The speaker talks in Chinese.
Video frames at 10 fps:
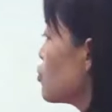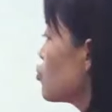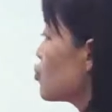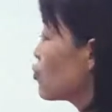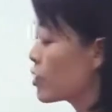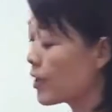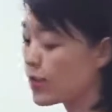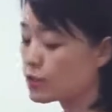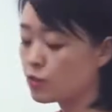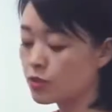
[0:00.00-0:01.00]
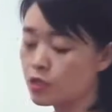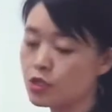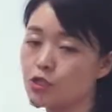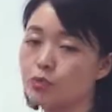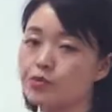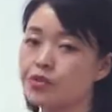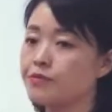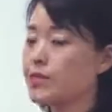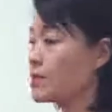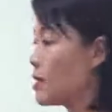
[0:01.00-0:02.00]
词一具有的该形容词性质不
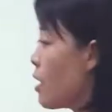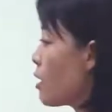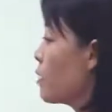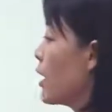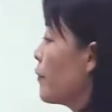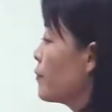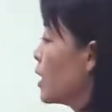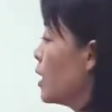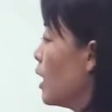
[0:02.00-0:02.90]
及名词二啊。